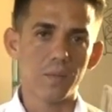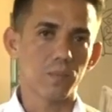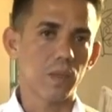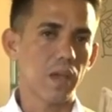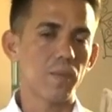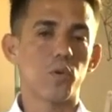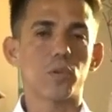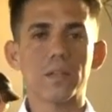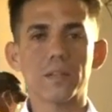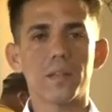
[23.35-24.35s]
Mm, es
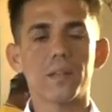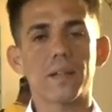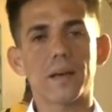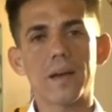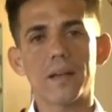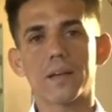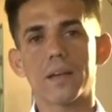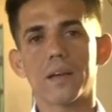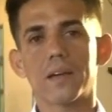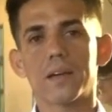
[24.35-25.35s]
importante destacar
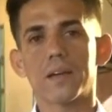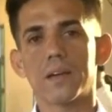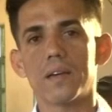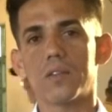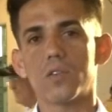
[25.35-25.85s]
que